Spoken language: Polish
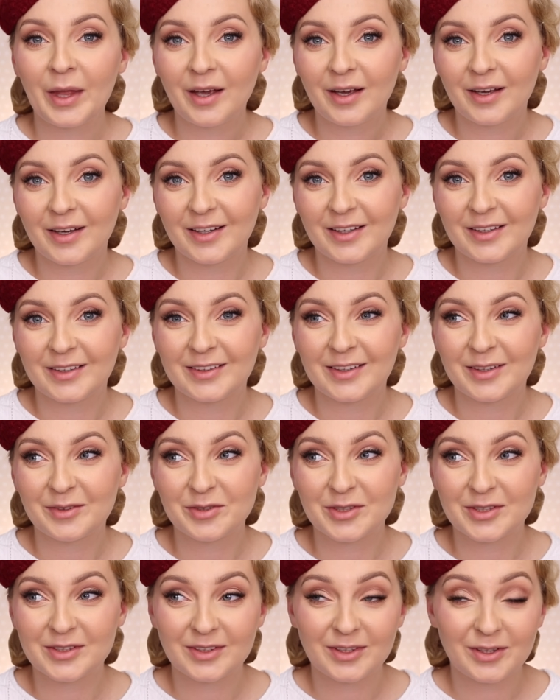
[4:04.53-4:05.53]
E, na
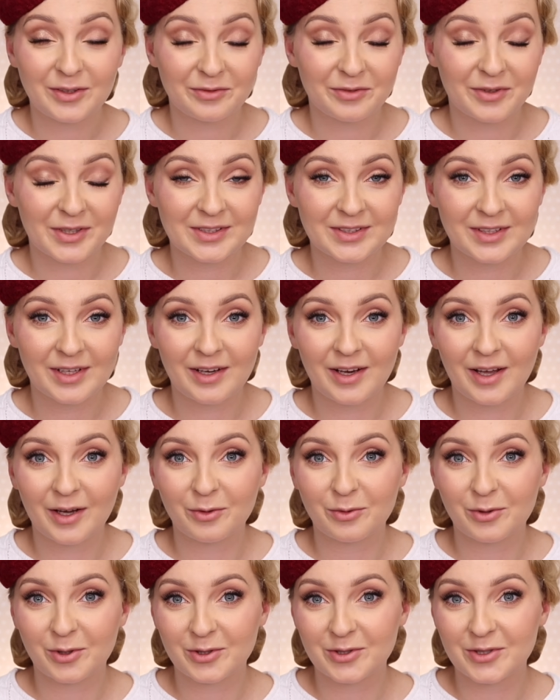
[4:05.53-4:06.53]
wszystkich weselach,
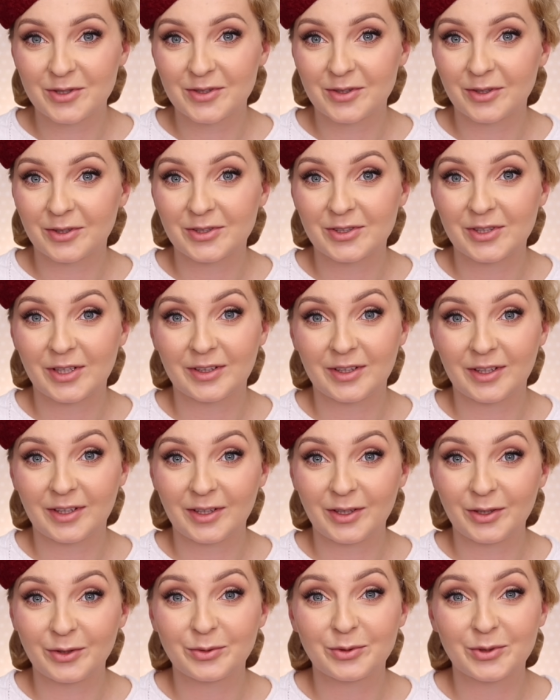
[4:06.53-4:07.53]
uroczystościach
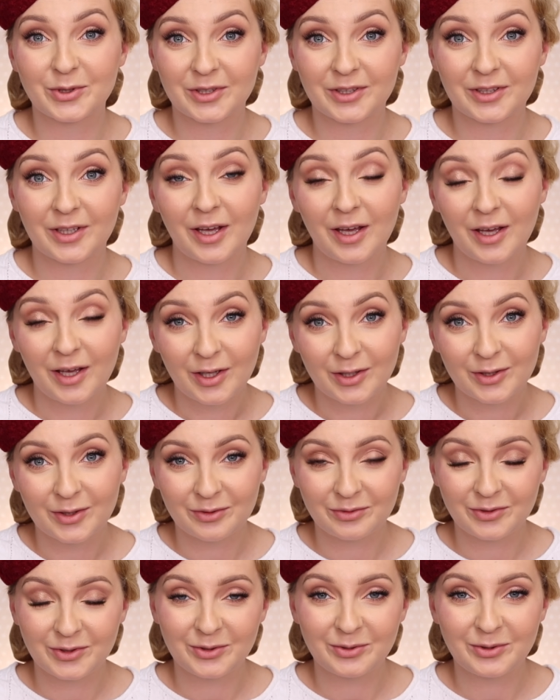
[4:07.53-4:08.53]
takich dużych to
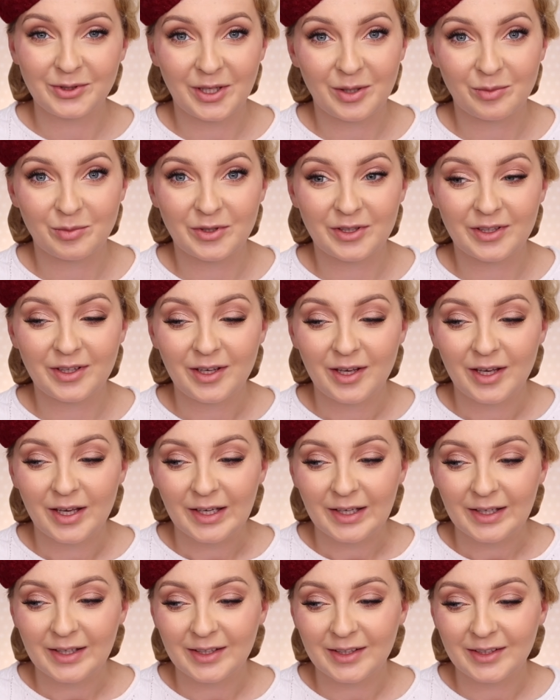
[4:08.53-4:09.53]
widujemy.
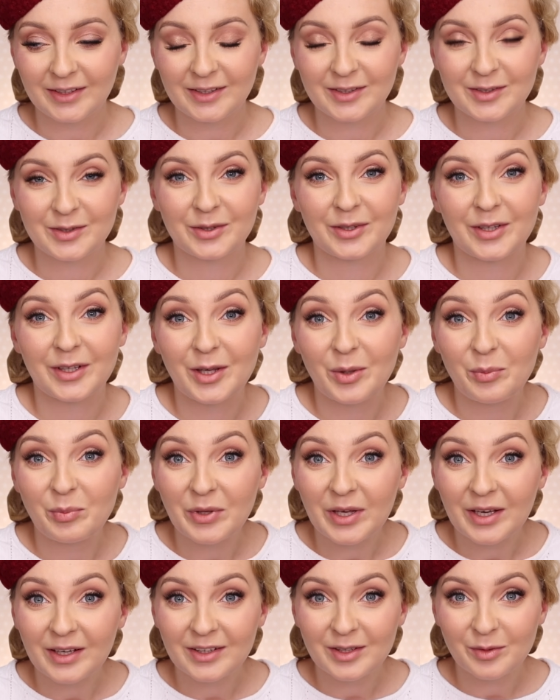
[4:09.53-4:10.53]
E, jest to takie
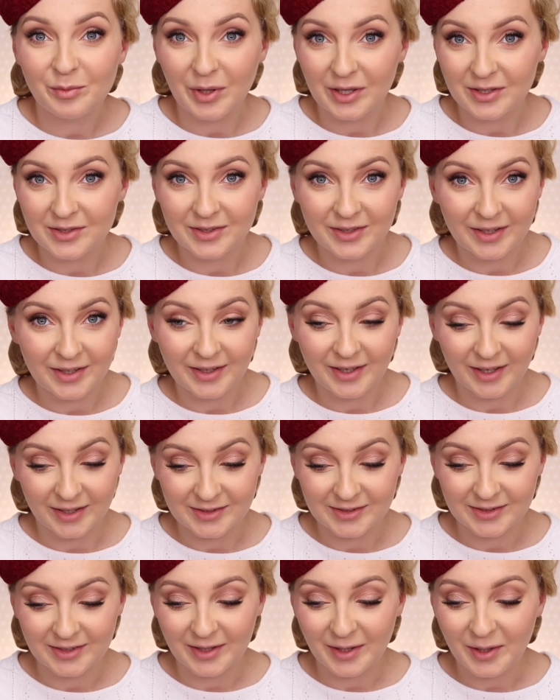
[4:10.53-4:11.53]
piękne, bardzo
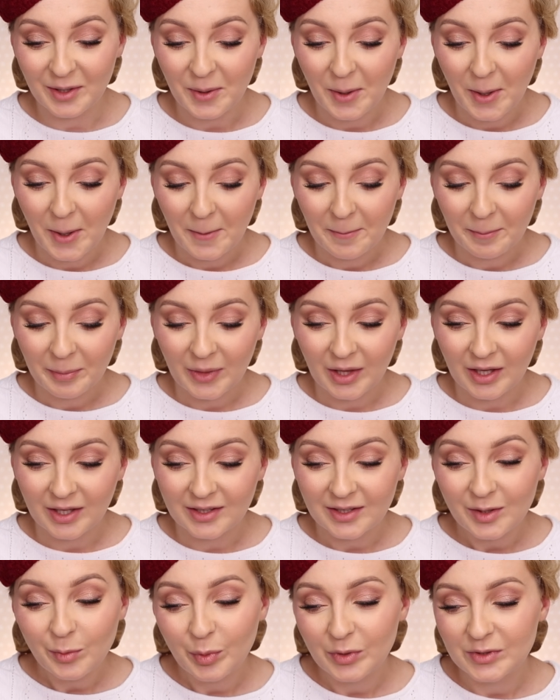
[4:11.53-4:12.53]
eleganckie e,
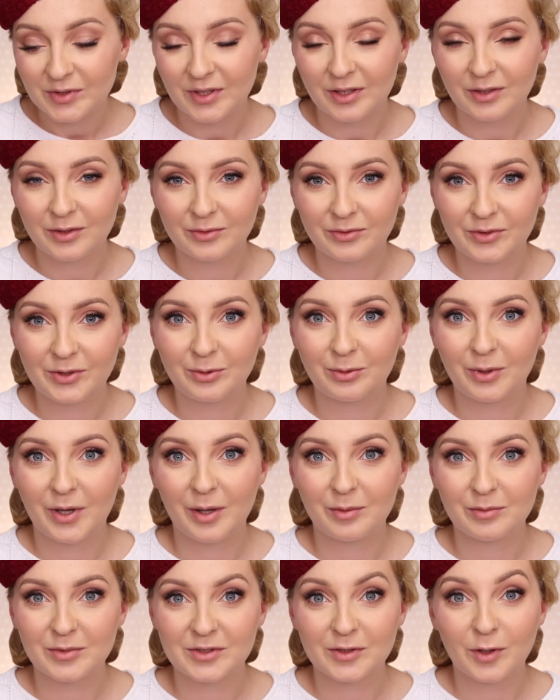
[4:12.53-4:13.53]
i
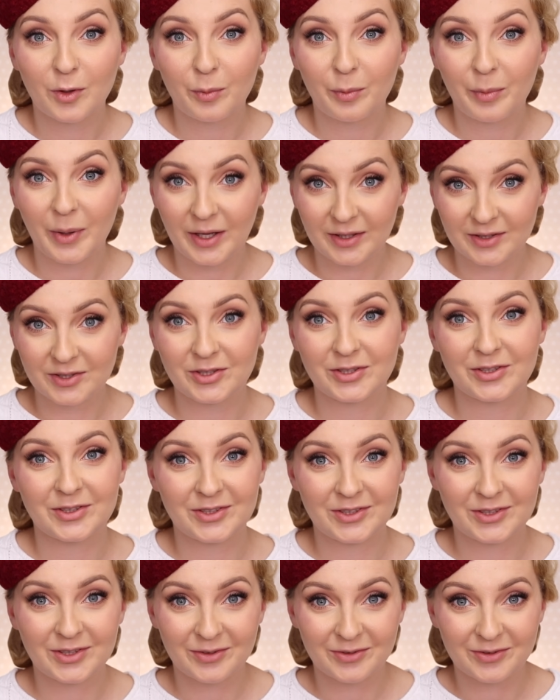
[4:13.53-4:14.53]
postanowiłam zaopatrzyć
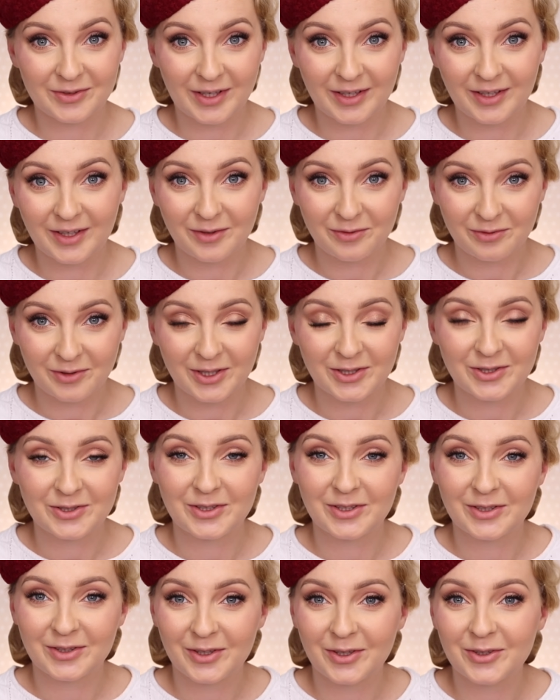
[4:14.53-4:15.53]
się w takie
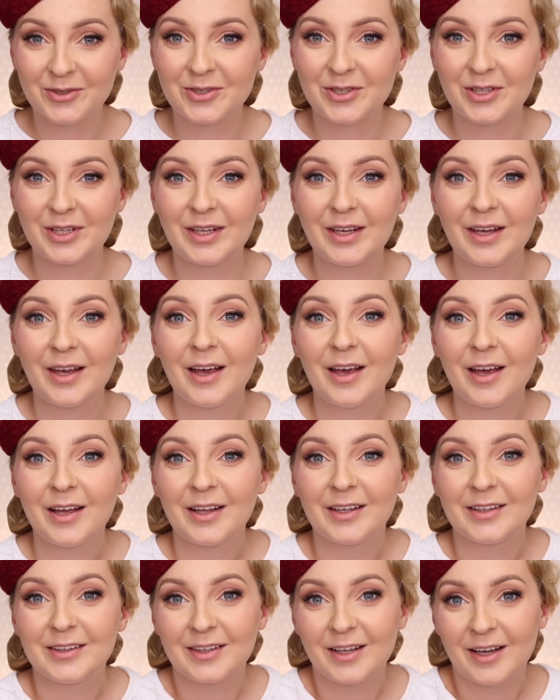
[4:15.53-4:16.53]
właśnie toczki
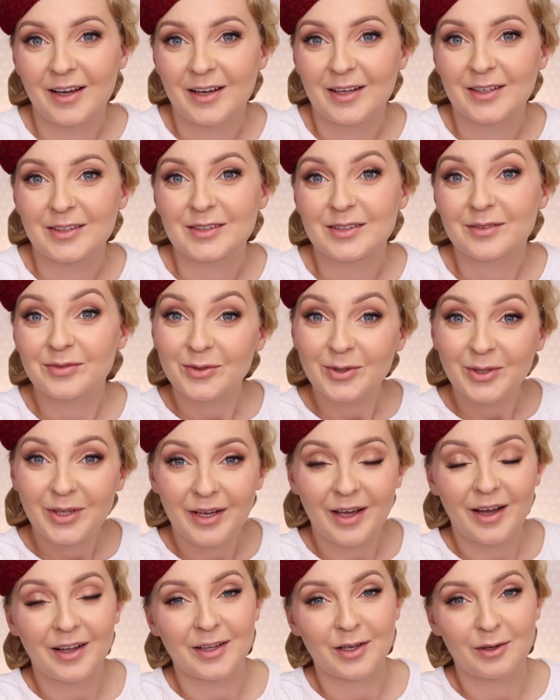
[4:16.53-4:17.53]
na swój
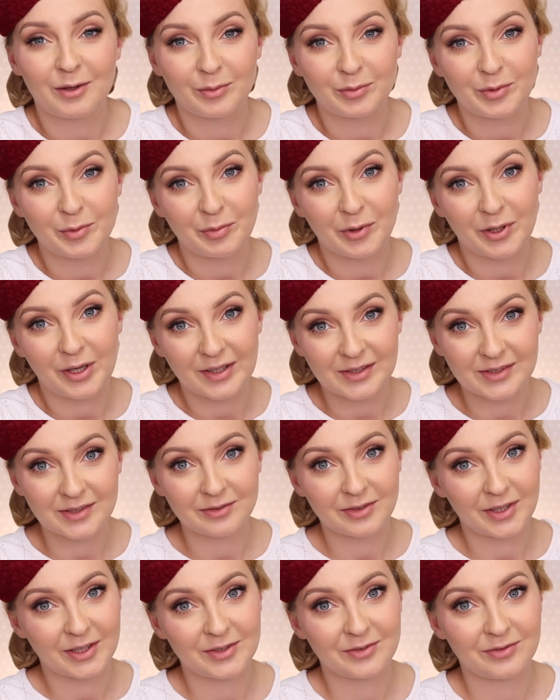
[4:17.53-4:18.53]
kanał, aby
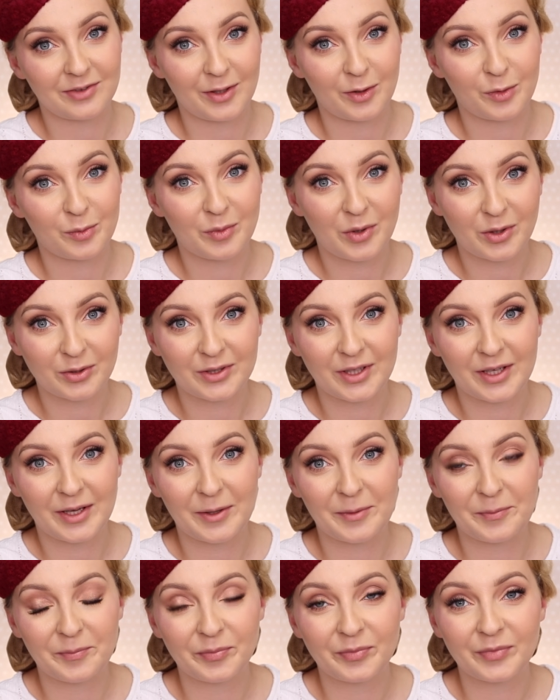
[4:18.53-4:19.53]
pokazywać Wam
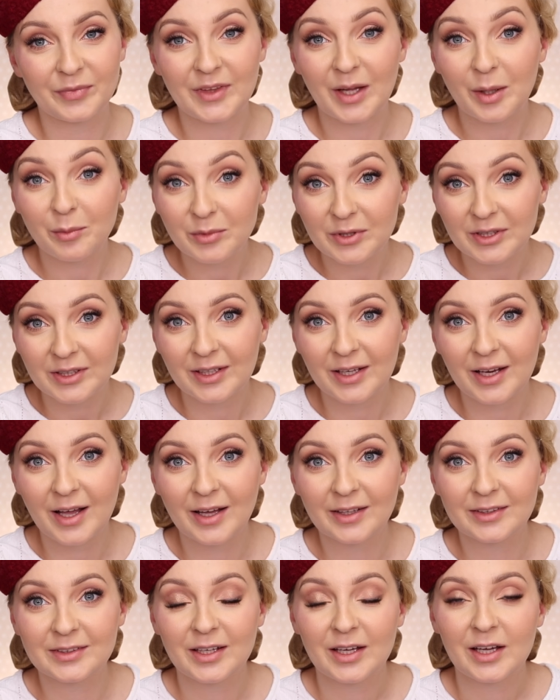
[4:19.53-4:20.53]
modę tamtych
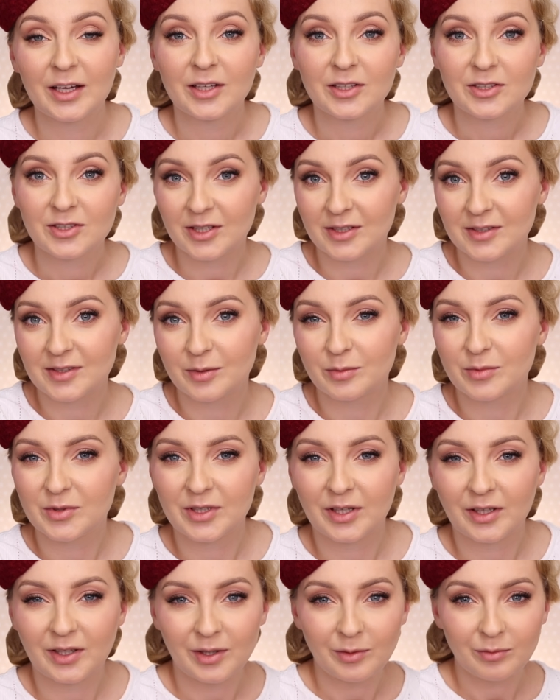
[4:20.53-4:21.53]
lat, czasem z
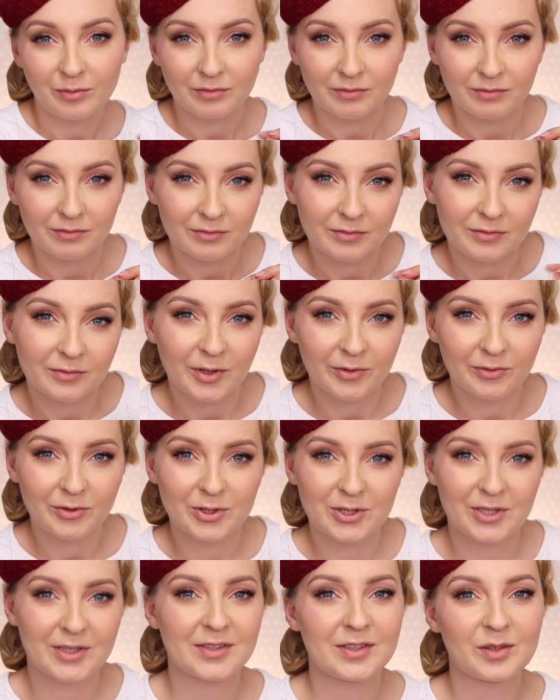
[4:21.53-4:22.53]
takim
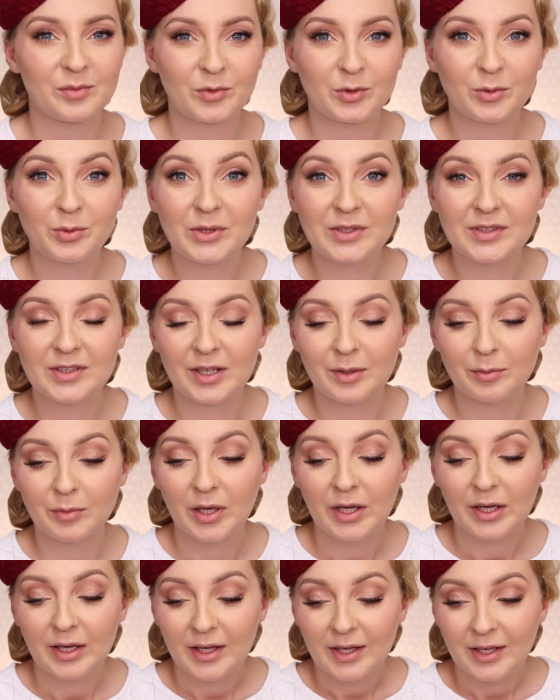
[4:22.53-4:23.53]
nowoczesnym twistem.
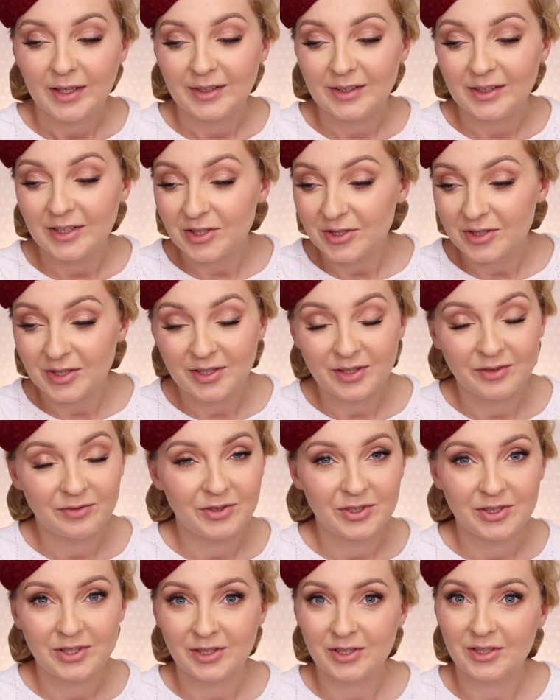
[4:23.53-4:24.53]
Jeszcze nie
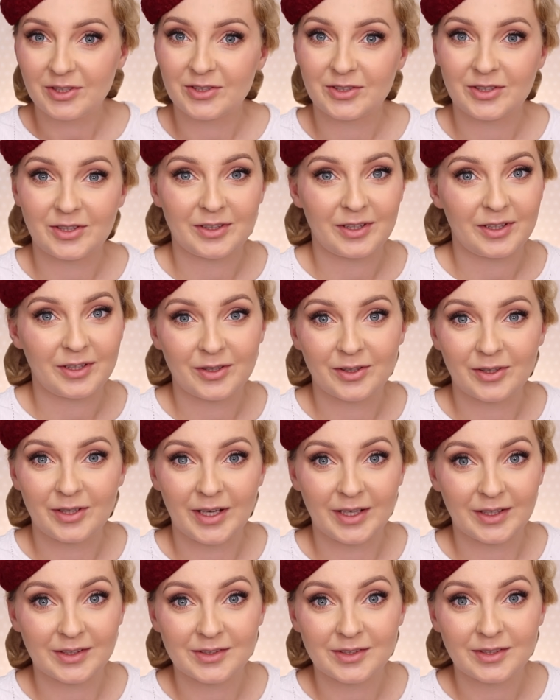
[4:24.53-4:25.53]
widzieliście tej
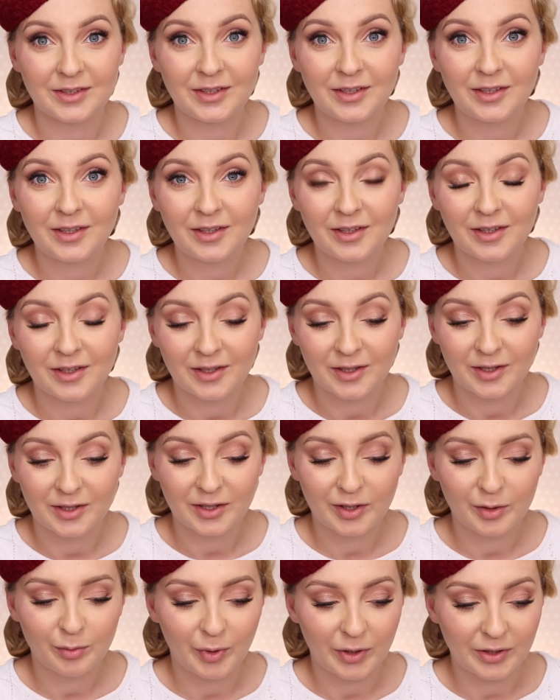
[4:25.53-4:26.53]
kolekcji,
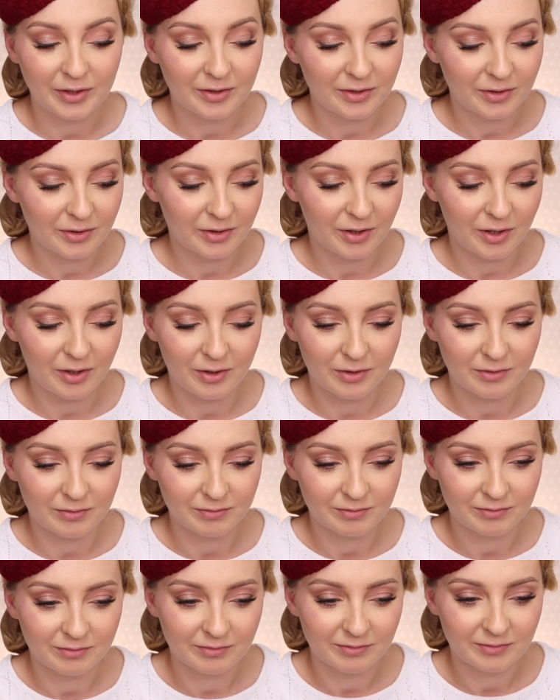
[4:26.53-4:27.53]
chyba tylko
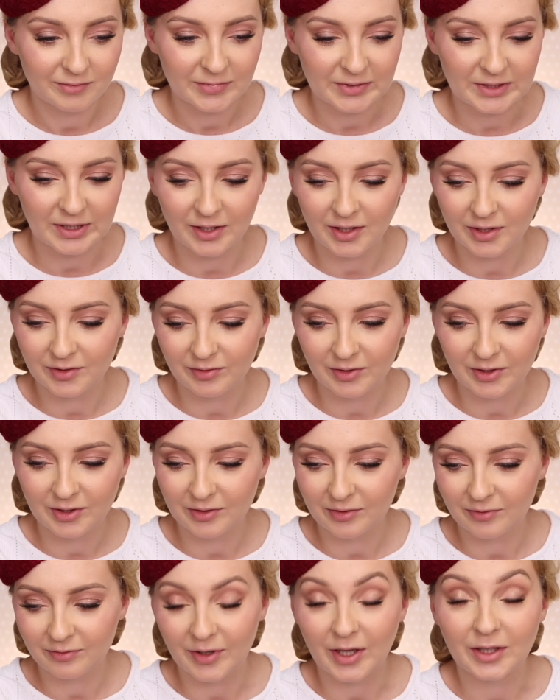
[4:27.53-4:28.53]
zaledwie
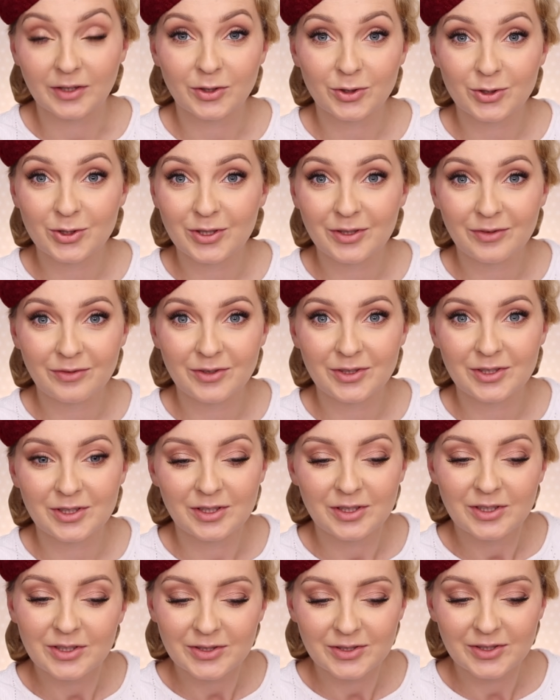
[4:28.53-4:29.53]
dwa toczki
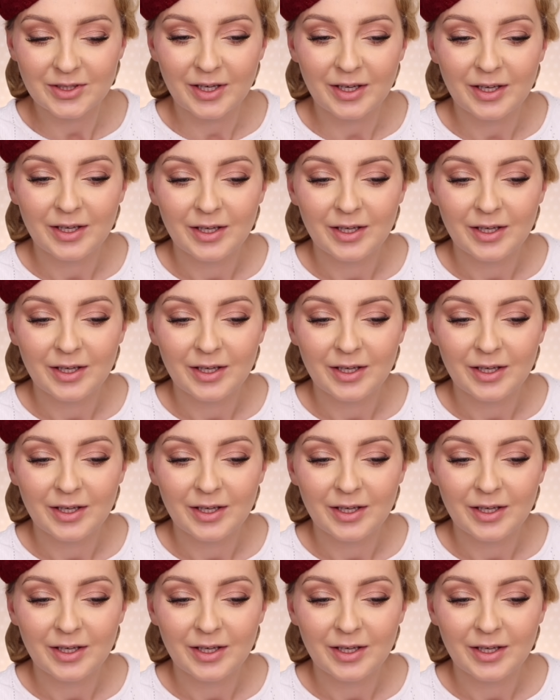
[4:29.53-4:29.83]
widzieliście,